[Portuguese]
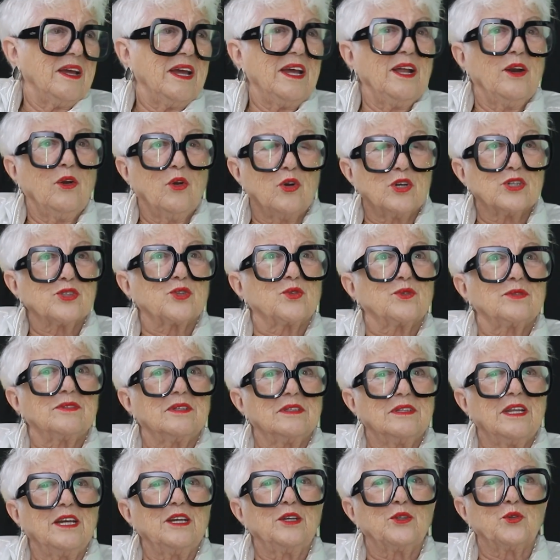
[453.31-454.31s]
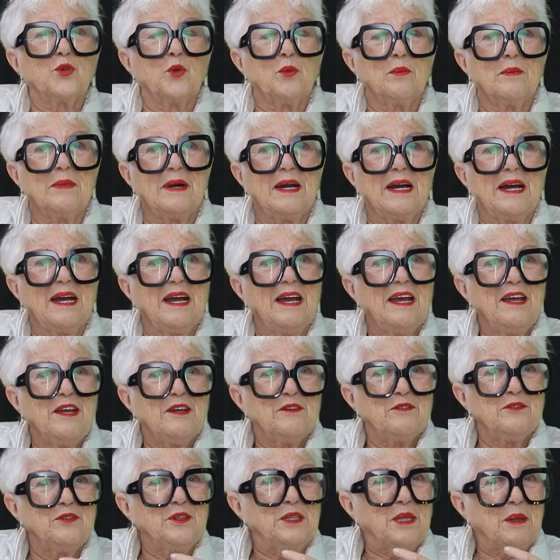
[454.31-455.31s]
É lógico que você tem que tomar
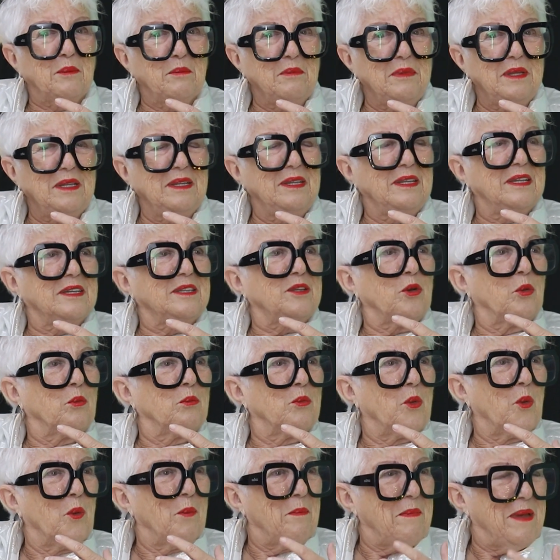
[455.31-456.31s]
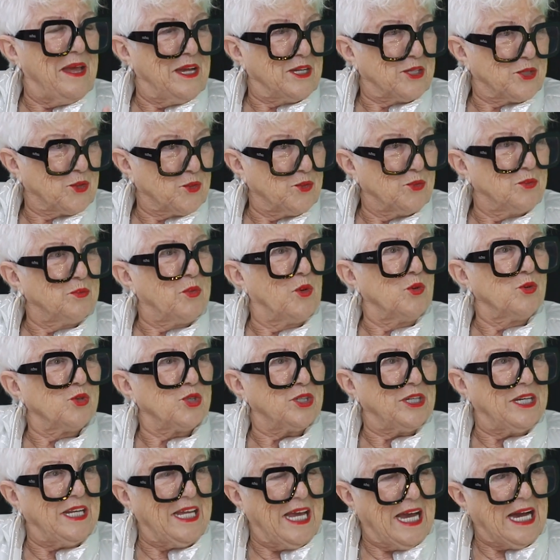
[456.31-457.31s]
vitamina, ter um bom médico, um bom
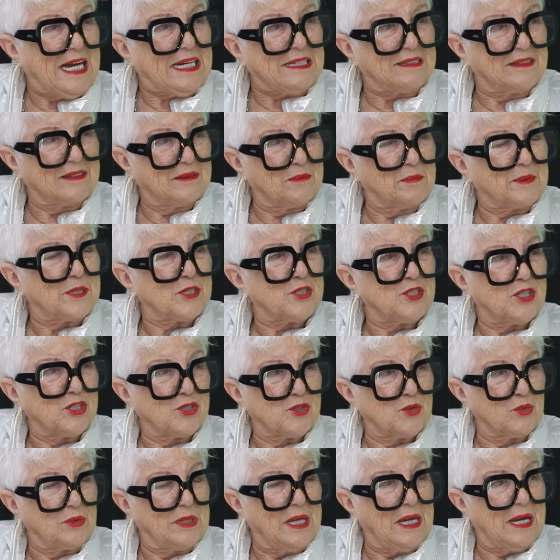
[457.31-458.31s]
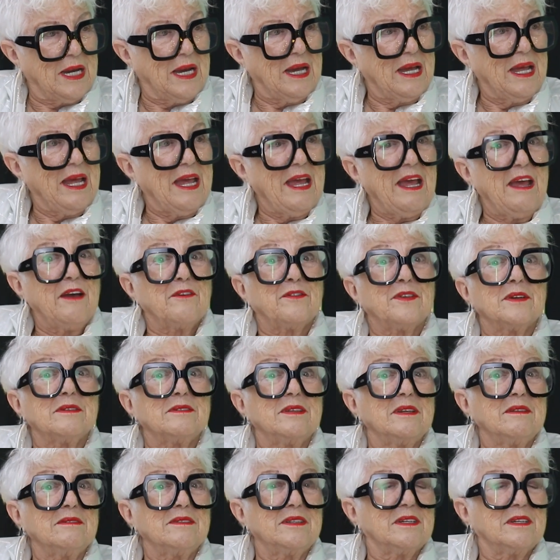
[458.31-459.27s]
geriatra para te ajudar, fazer